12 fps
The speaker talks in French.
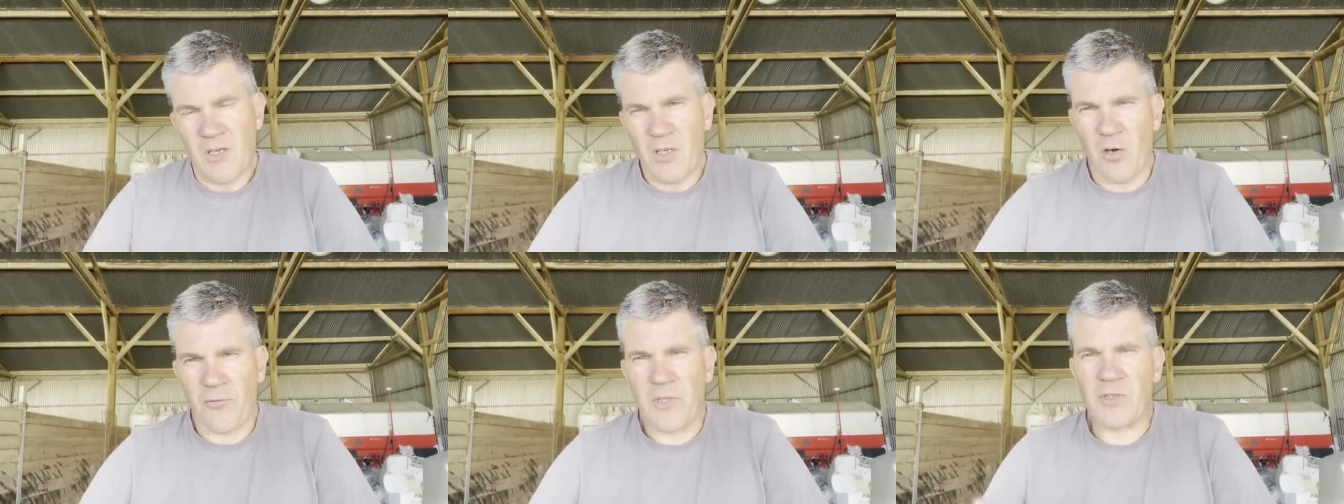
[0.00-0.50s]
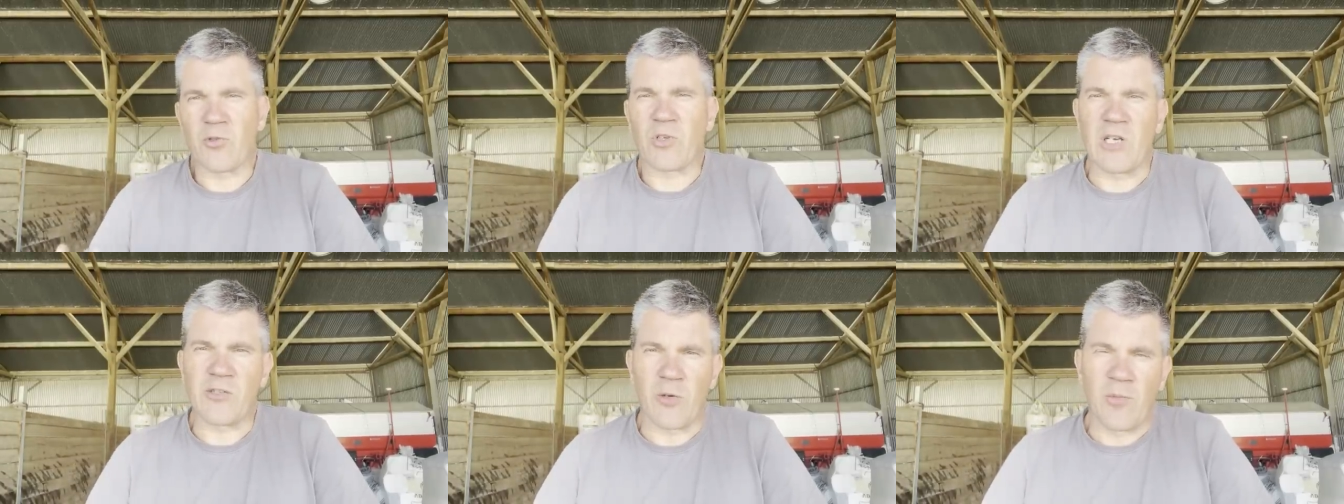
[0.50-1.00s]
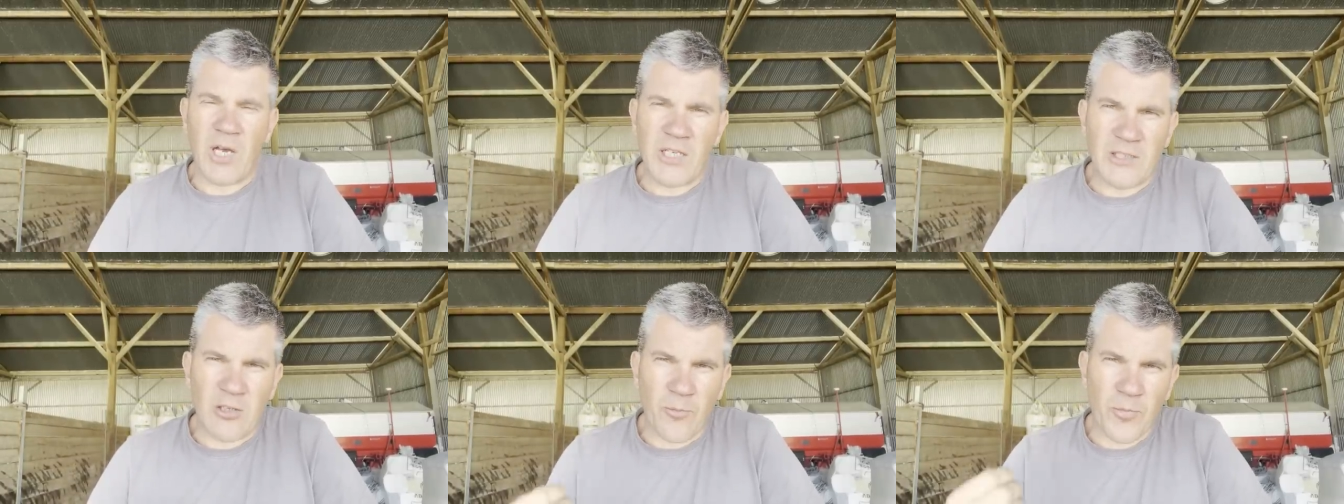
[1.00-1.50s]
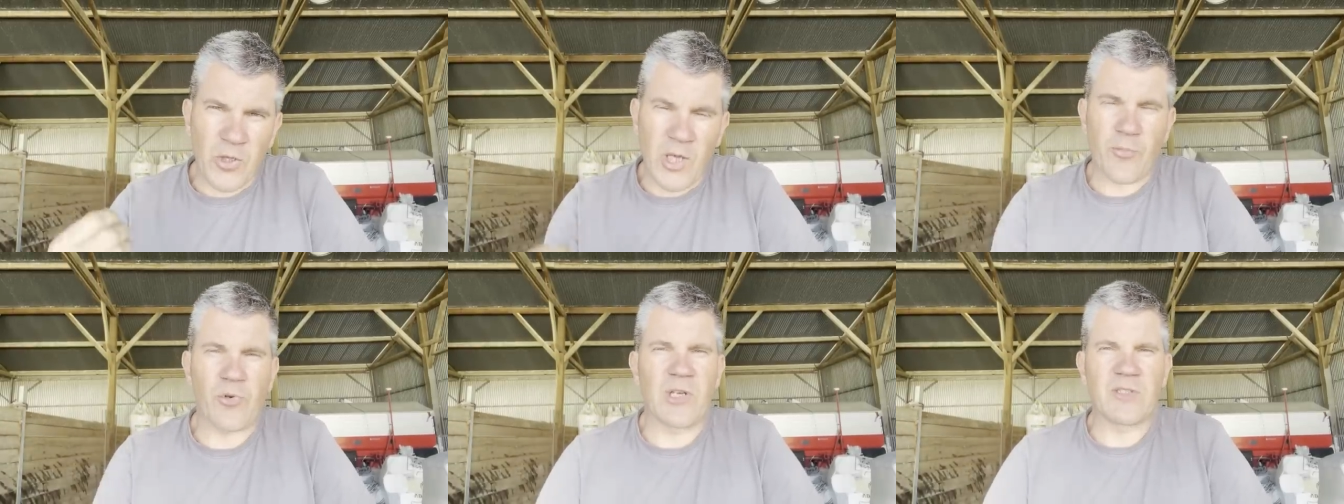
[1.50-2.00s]
Et en fait, ce calcium-là, il tamponne
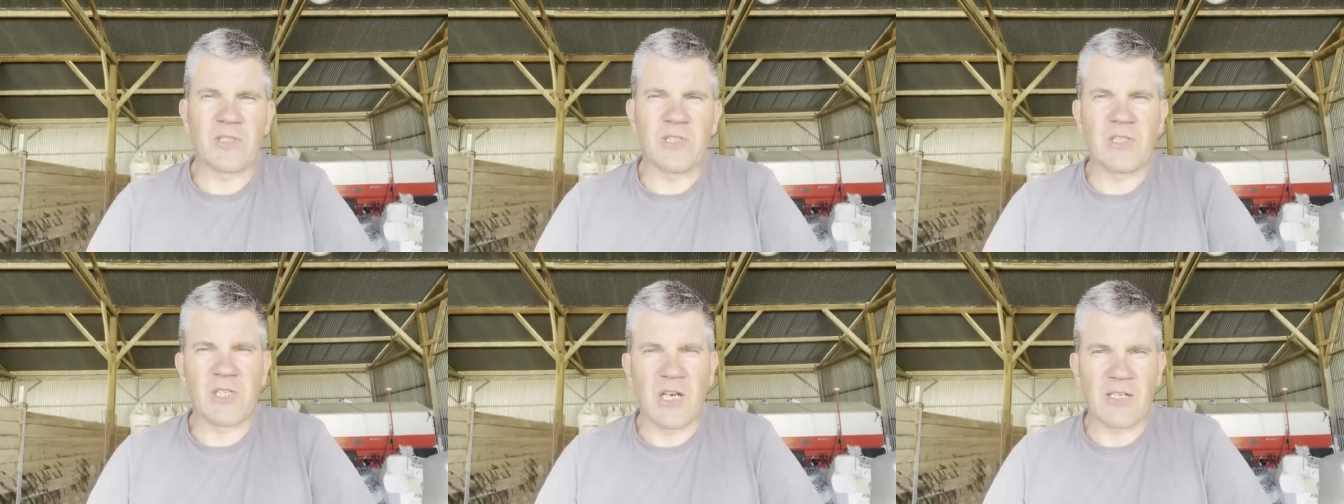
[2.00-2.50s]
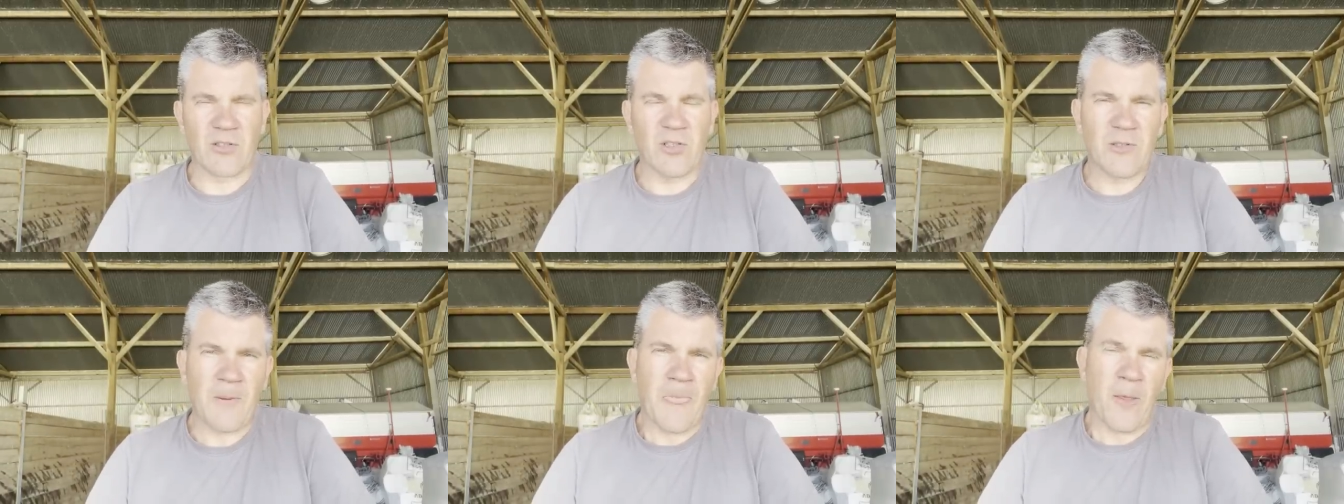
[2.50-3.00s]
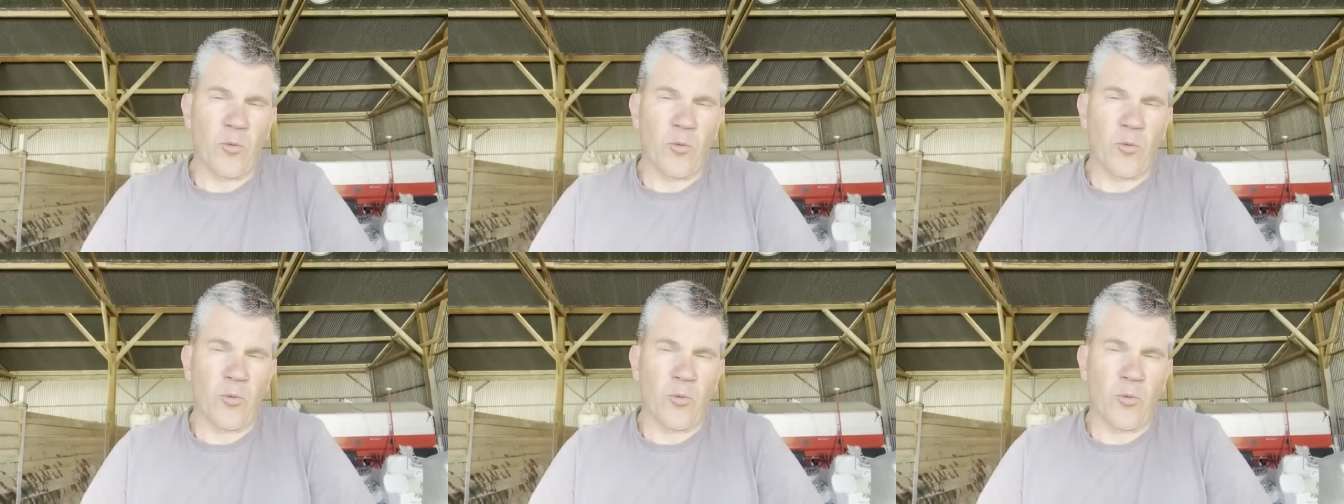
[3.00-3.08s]
un peu l'acidité de l'azote.